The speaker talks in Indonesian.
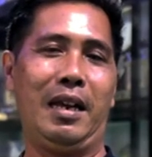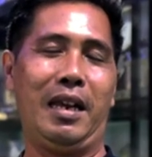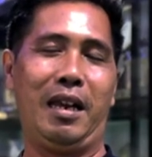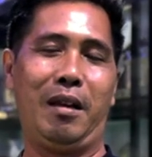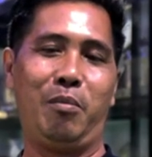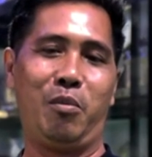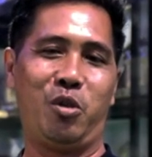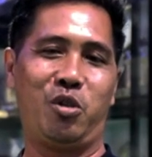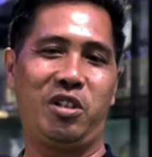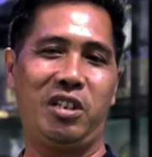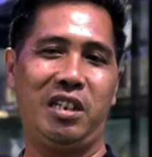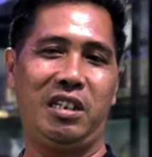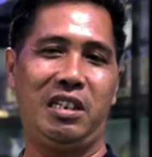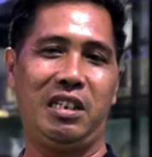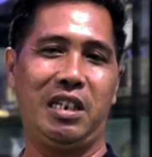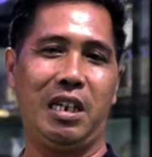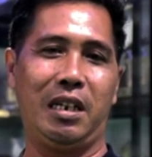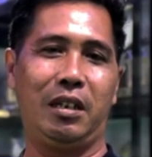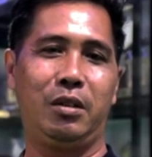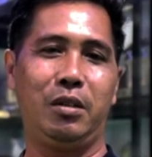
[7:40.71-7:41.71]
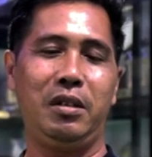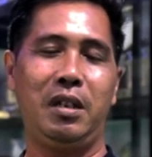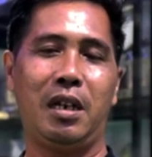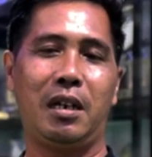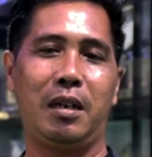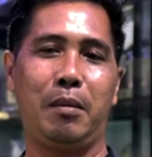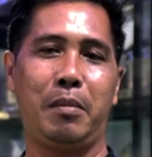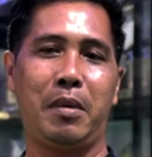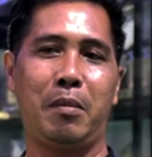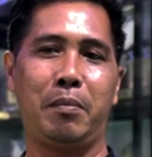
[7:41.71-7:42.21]
emosi dia itu yang
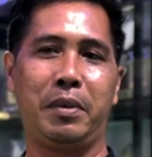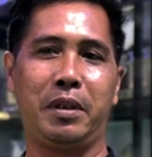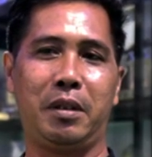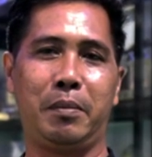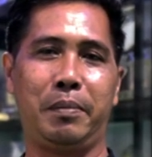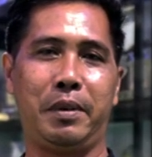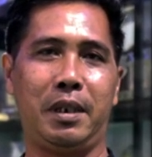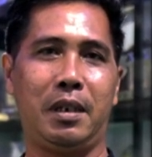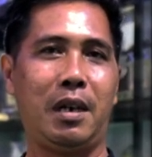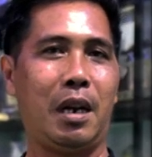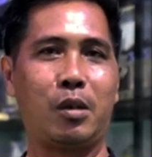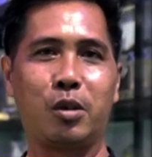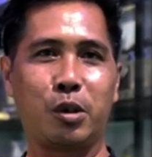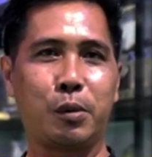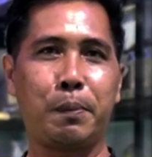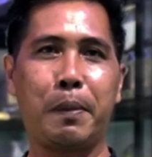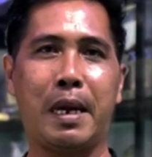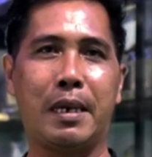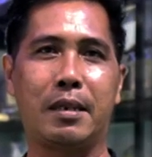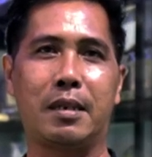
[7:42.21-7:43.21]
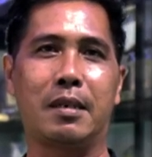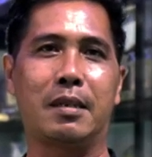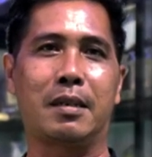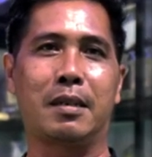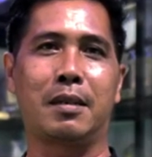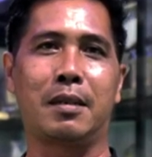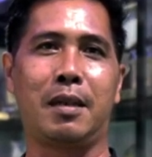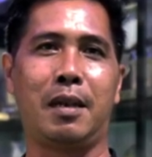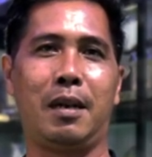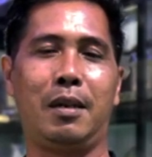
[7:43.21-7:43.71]
emang benar-benar harus pas
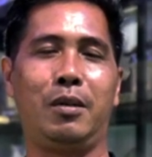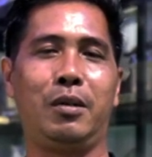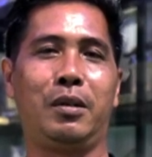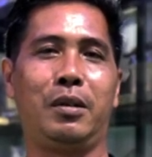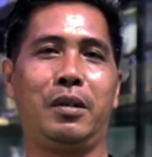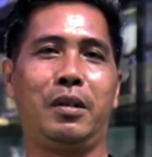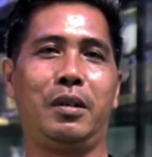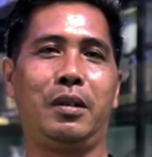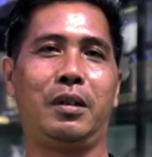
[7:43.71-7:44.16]
kalau